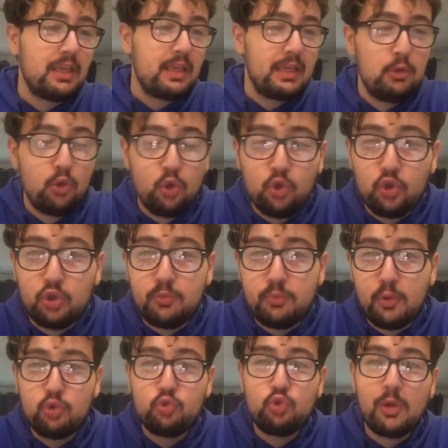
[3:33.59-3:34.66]
Et le
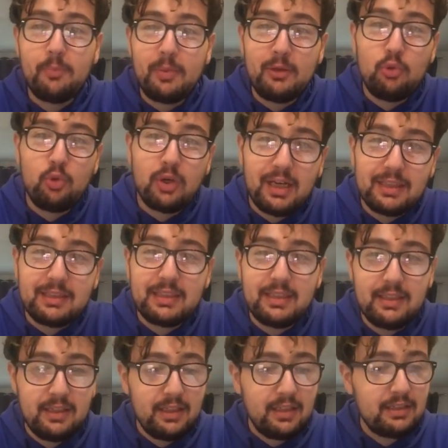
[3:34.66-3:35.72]
recrutement, tu dois pas le
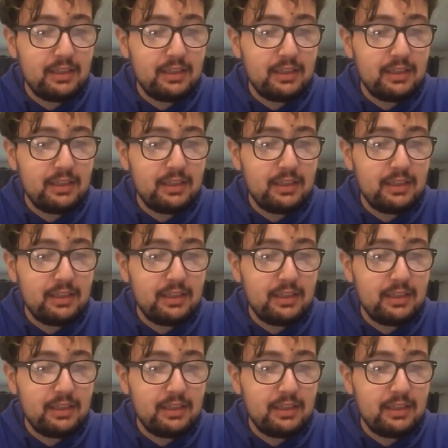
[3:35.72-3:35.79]
rater.